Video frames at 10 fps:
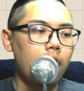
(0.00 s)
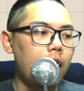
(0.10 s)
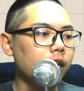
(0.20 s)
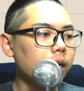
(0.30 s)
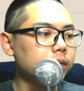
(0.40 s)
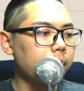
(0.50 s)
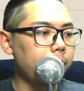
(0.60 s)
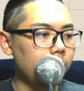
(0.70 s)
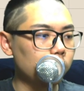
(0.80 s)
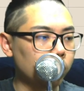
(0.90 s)
好，那我们今天影
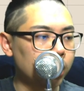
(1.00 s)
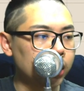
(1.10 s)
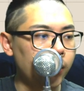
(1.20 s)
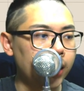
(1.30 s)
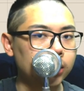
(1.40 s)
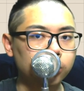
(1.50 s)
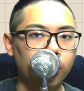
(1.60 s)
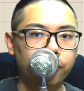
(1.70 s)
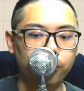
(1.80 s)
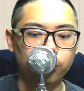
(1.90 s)
片内容就跟各位同
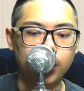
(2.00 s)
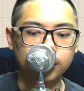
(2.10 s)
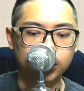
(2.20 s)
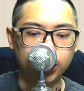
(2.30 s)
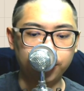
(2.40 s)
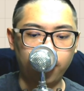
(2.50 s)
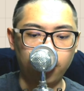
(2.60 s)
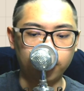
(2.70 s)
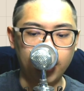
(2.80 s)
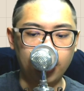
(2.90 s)
资服务到这个地
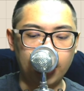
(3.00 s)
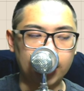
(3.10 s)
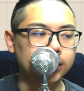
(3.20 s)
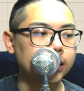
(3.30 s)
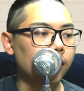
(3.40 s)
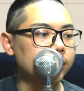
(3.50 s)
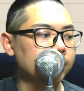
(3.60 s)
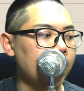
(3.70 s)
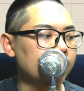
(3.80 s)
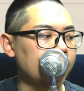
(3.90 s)
方哦。那还是邀
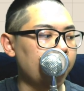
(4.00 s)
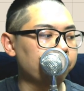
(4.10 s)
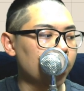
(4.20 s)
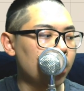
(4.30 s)
请大家。